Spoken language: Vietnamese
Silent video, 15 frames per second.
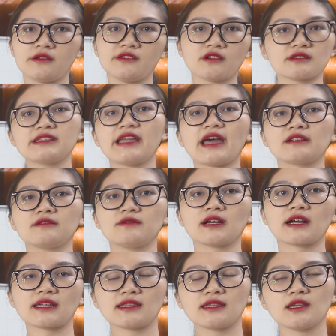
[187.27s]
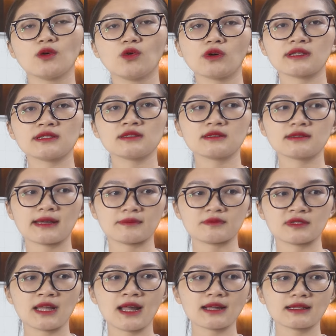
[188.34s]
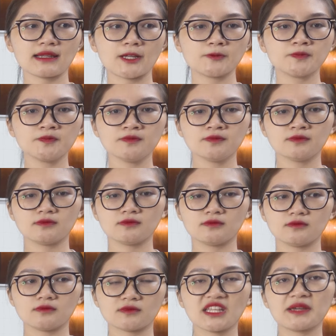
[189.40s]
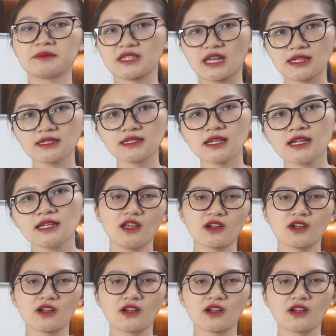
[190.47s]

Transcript: nhợt nhạt và cái thiếu cái cảm giác là điểm nhấn.